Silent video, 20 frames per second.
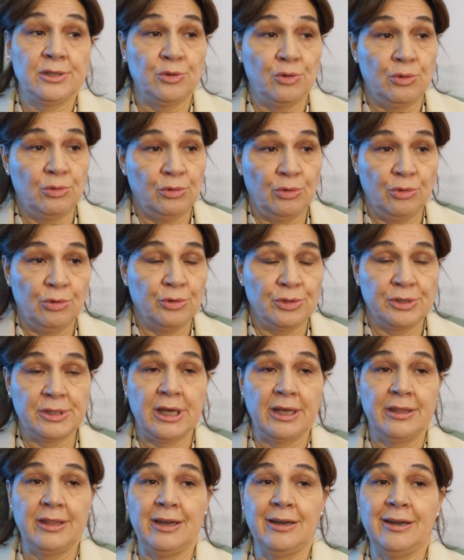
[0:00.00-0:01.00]
sono
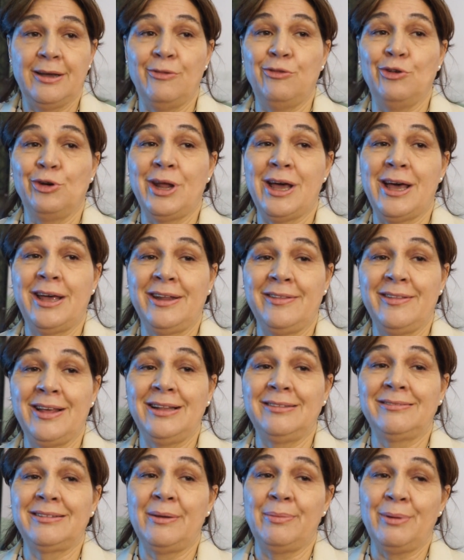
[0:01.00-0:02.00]
state a lavorare da
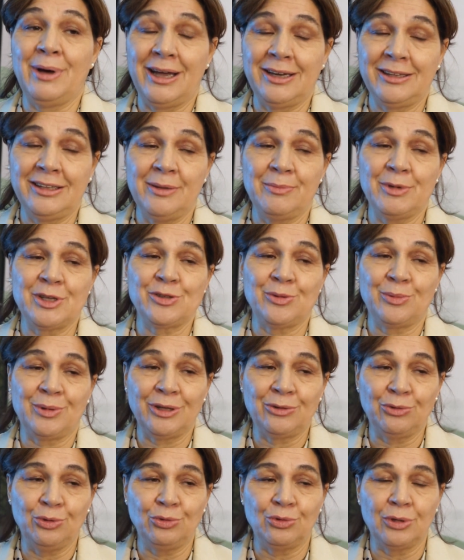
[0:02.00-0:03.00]
altre parti ma
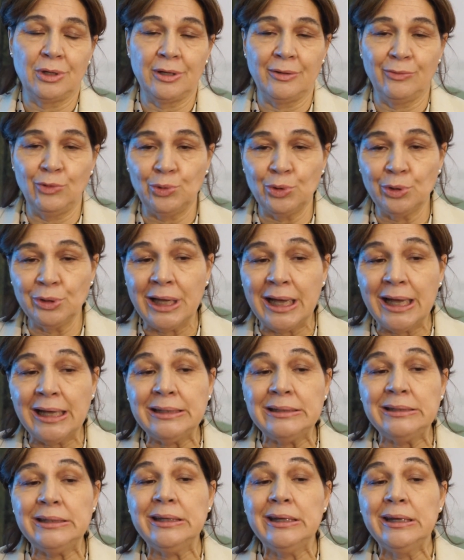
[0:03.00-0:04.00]
soprattutto hanno avuto
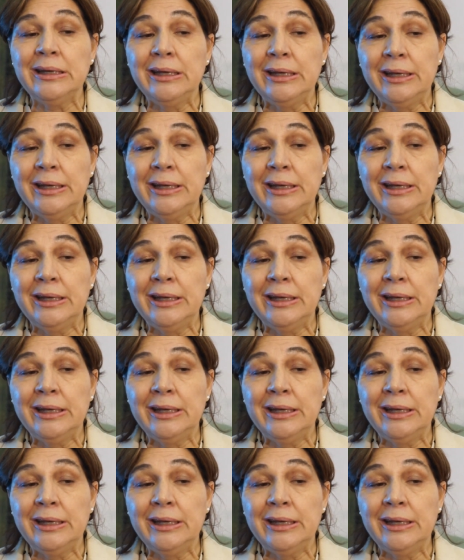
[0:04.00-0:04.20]
danni